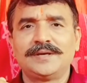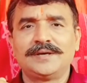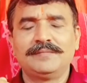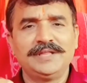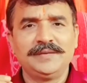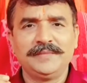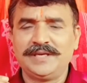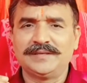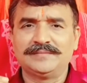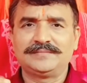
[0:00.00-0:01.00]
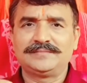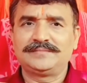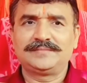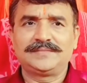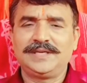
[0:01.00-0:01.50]
मंदिर में
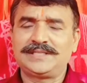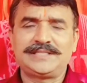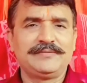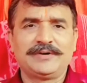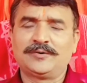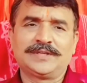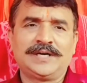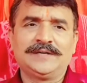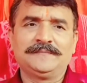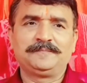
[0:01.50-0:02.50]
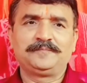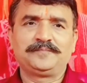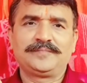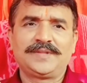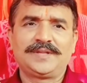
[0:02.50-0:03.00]
एक सेवक होता है
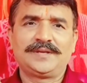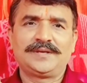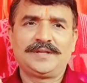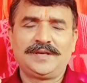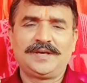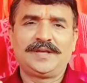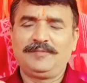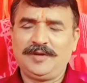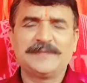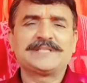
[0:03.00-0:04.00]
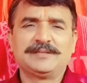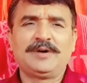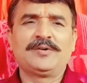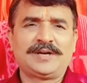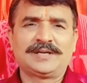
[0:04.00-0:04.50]
वहीं पर
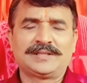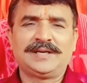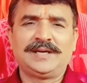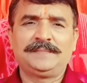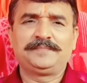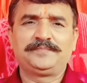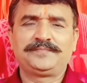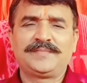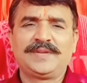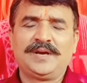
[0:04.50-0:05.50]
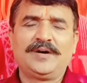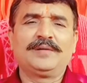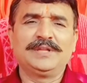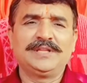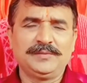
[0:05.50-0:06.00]
सेवा वगैरह करता है और
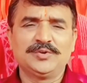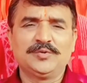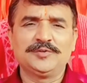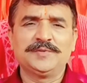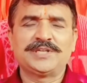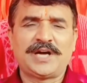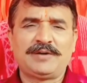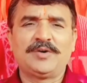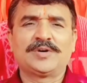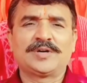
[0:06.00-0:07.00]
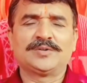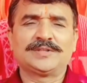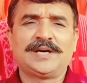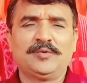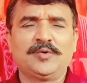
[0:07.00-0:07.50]
मंदिर में जो कुछ भी चढ़ावा वगैरह
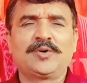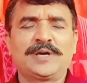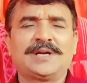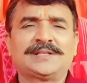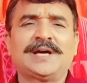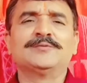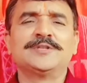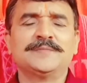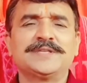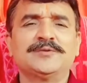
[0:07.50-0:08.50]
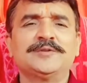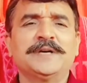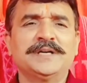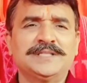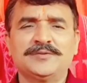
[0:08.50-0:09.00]
होता है भोग वगैरह लगता है उसी में से कुछ
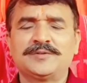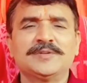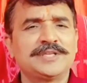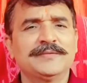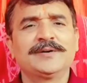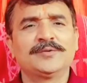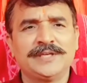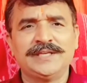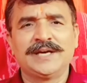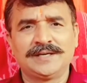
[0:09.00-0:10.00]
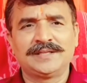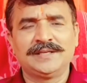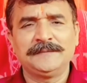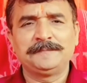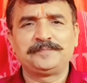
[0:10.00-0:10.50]
पंडित जी उस सेवक को दे दिया करते
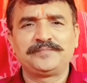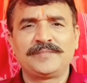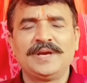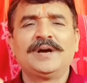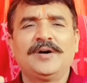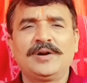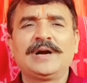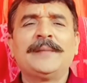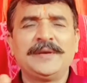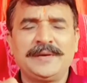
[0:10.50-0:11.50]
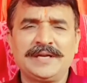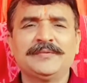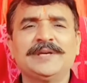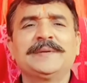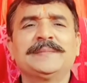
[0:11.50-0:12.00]
हैं और खा पी करके
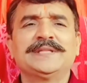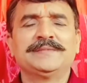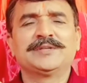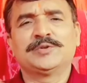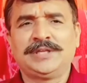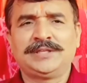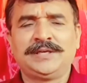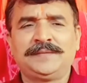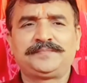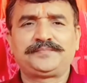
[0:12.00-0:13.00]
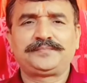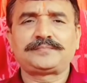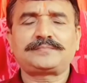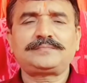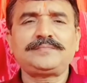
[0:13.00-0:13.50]
वहीं पर मंदिर में सो जाता है
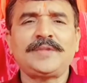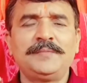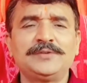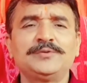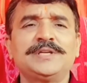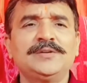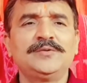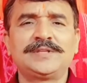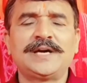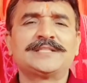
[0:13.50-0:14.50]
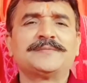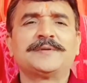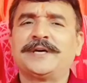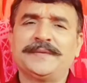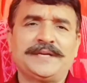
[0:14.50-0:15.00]
फिर दूसरे दिन उठता है साफ़
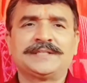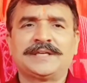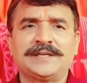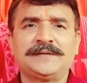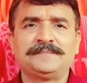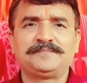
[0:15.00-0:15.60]
सफाई में लग जाता है